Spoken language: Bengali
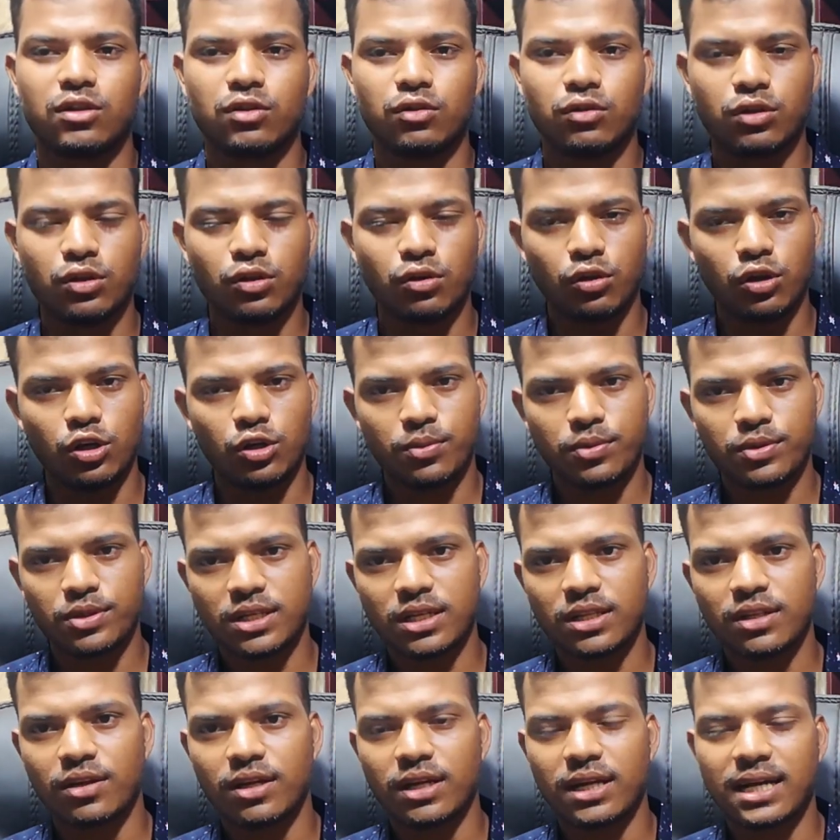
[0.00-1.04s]
যদি ওই
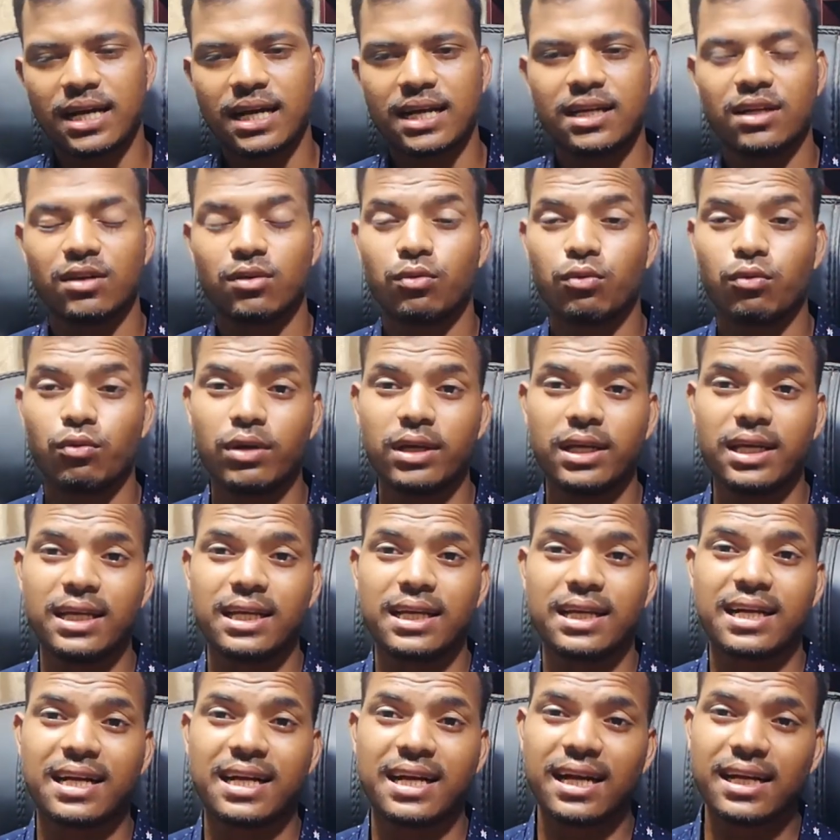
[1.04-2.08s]
অবস্থায় ধরা খান ওই
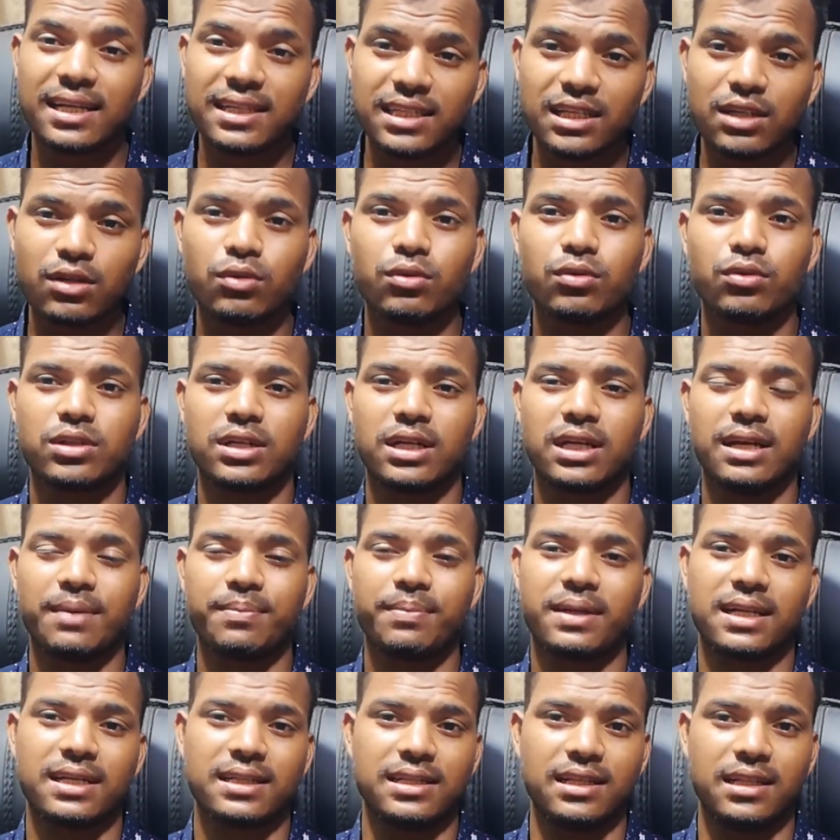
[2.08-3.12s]
কাজের অনুসারে
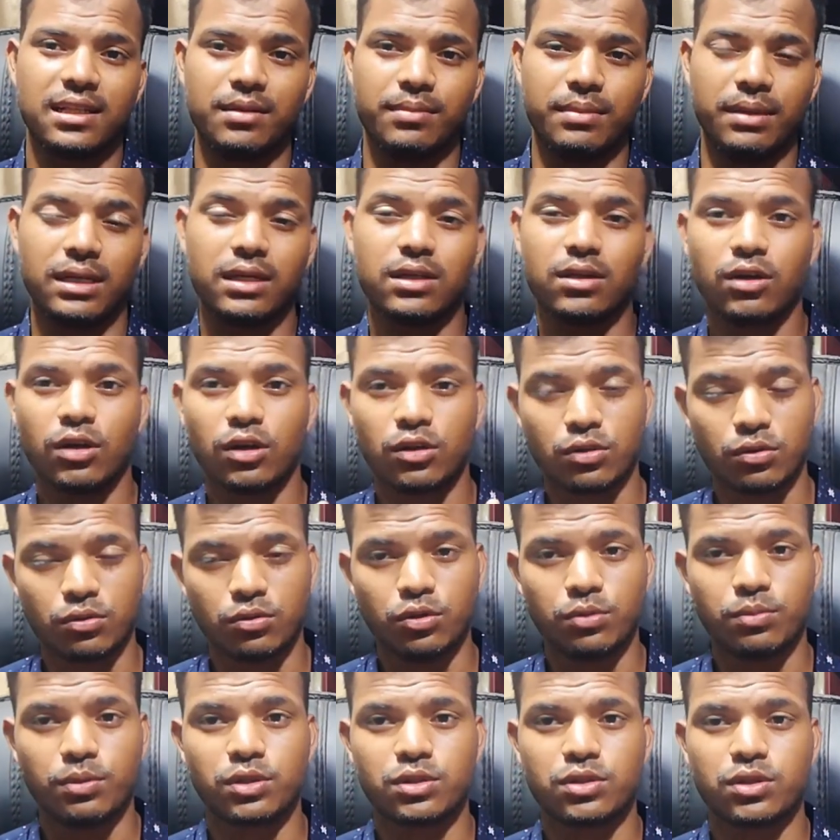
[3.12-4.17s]
আপনাকে জেল দিবে হয়তো
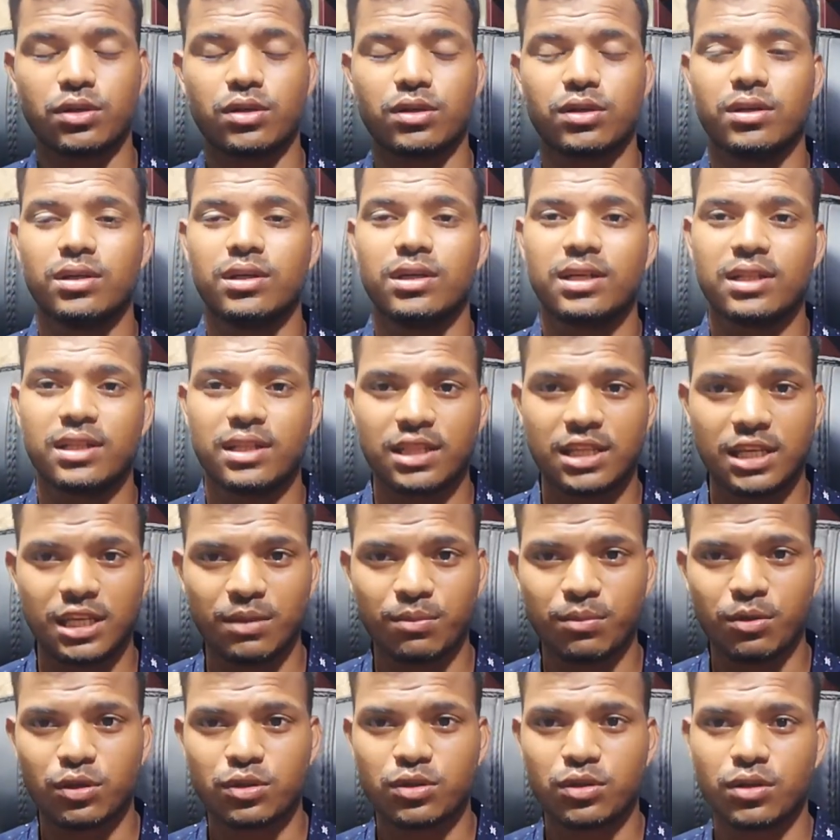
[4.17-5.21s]
দুই বছর তিন
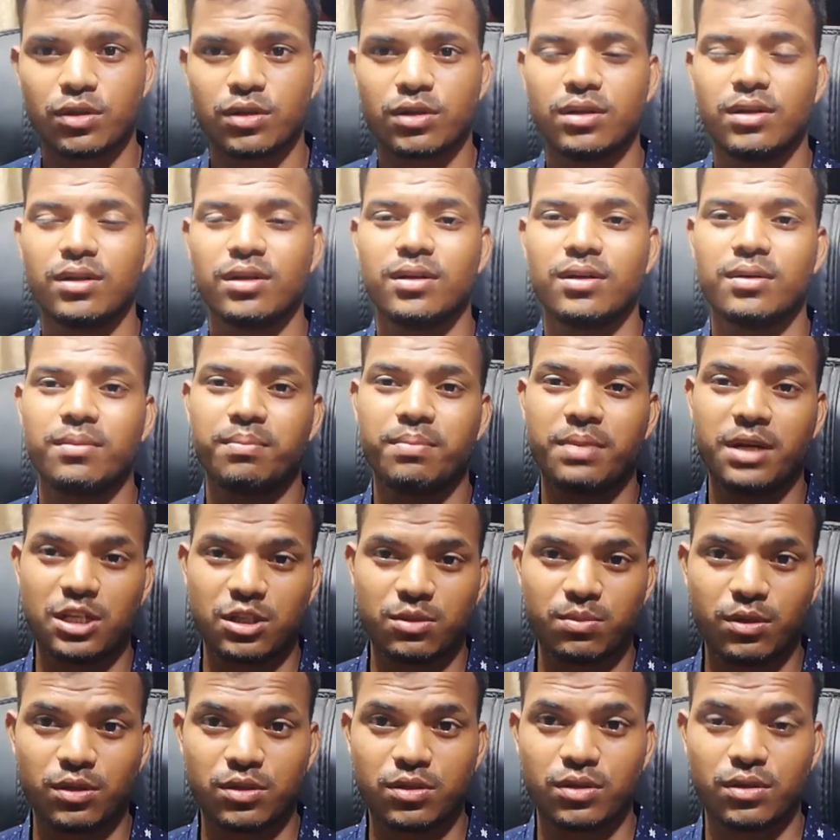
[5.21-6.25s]
বছর পাঁচ
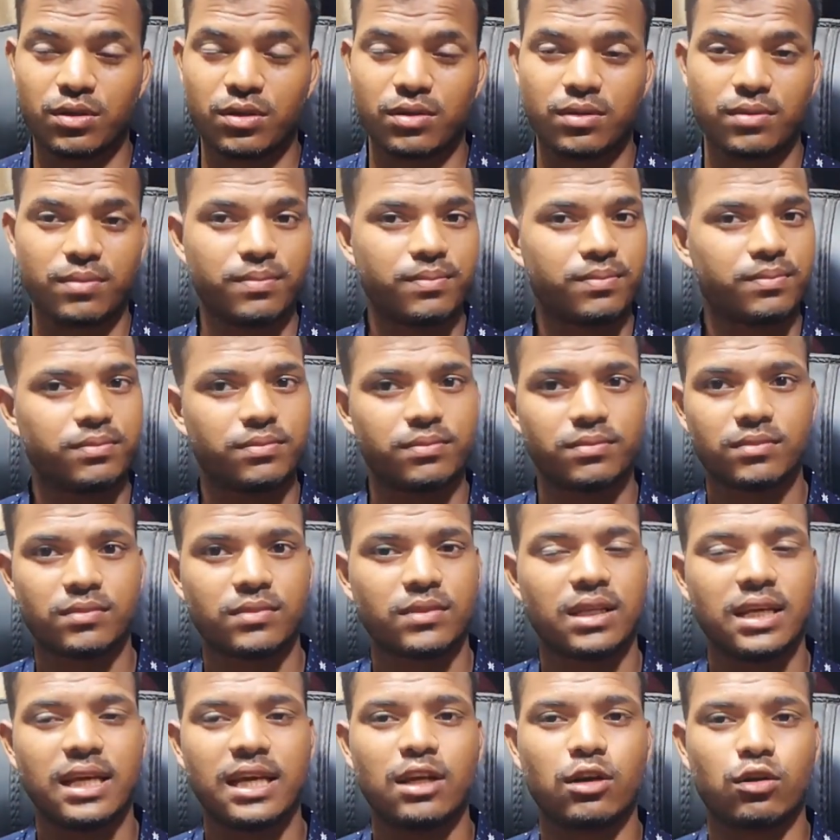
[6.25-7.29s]
বছর
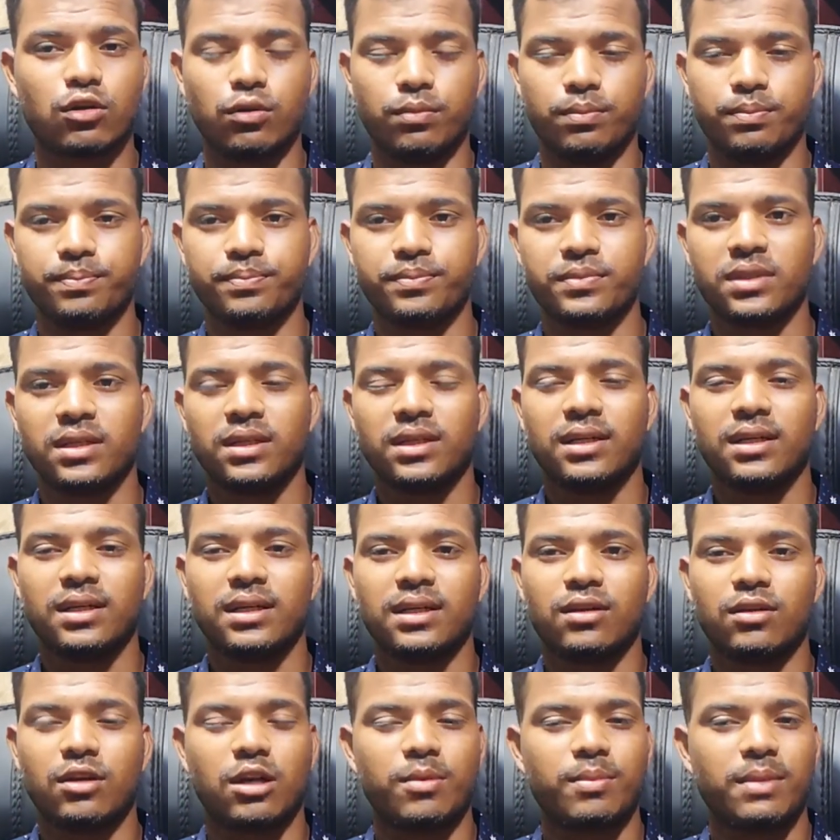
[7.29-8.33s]
এরকম
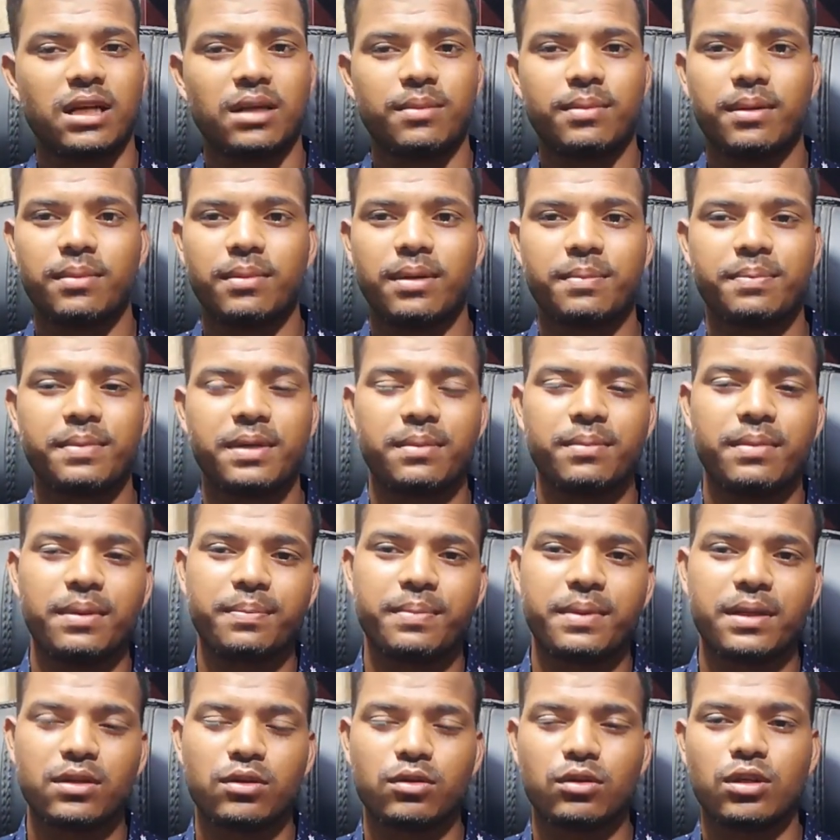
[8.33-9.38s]
নর্মালিভাবে আপনি
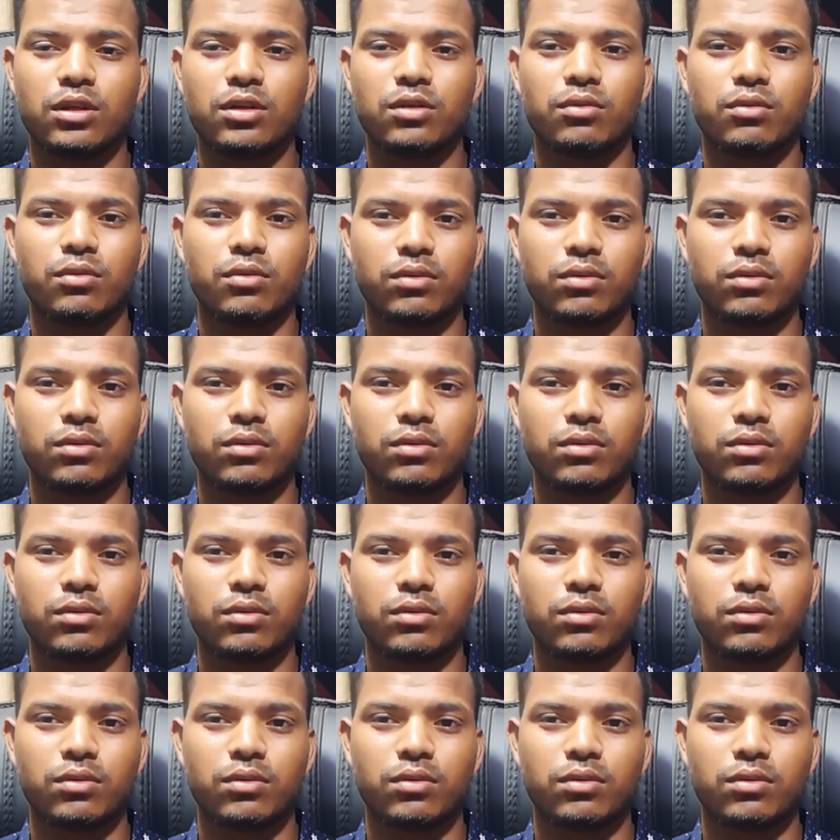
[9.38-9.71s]
বিপিএন যদি